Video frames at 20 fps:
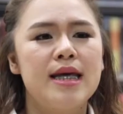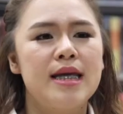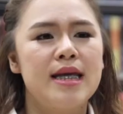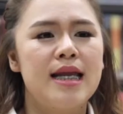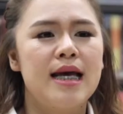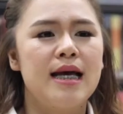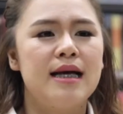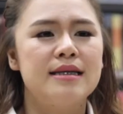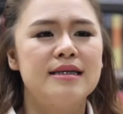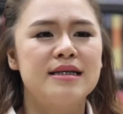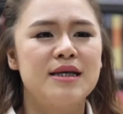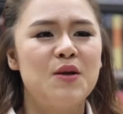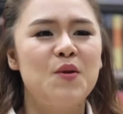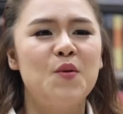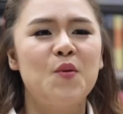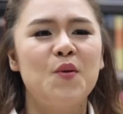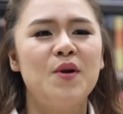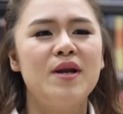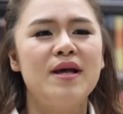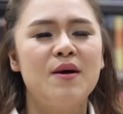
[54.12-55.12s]
กิจเนี่ยจะ
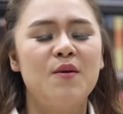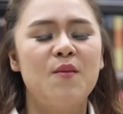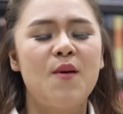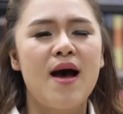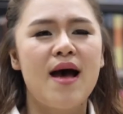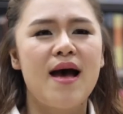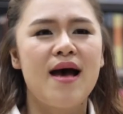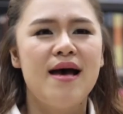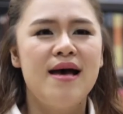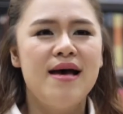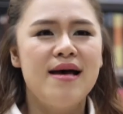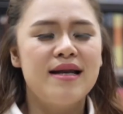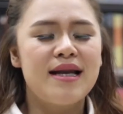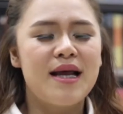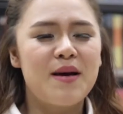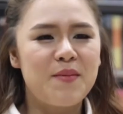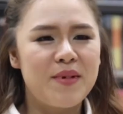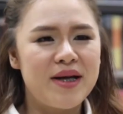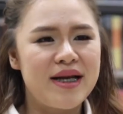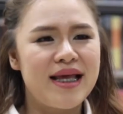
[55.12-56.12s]
รู้เลยว่า
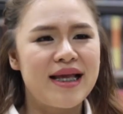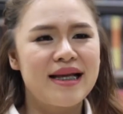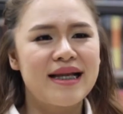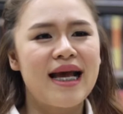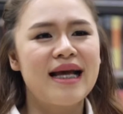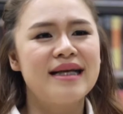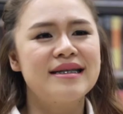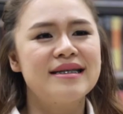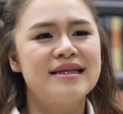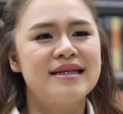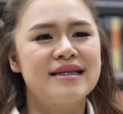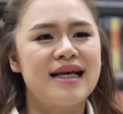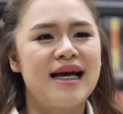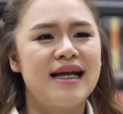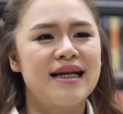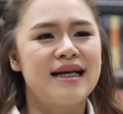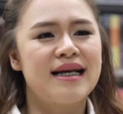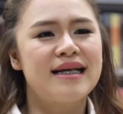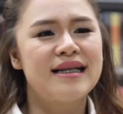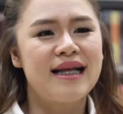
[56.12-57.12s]
ถ้ามาเรียนการสื่อสา
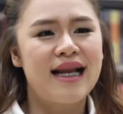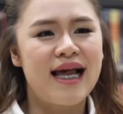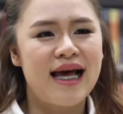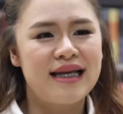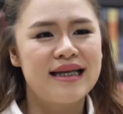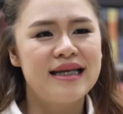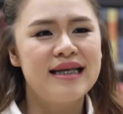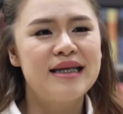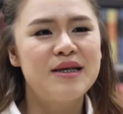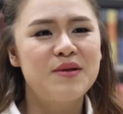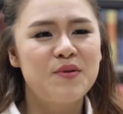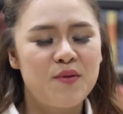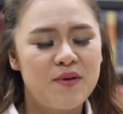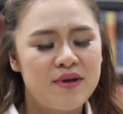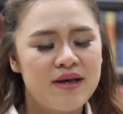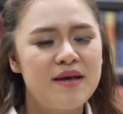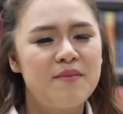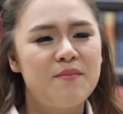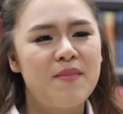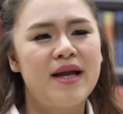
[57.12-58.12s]
รการตลาดที่ธุร
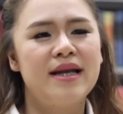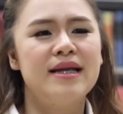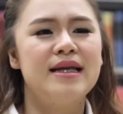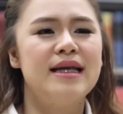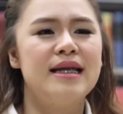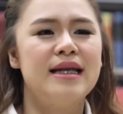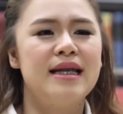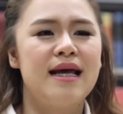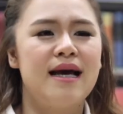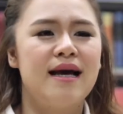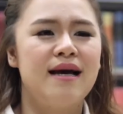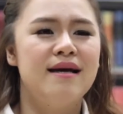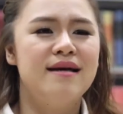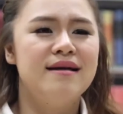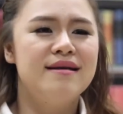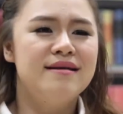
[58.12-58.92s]
กิจบัณฑิตเนี่ย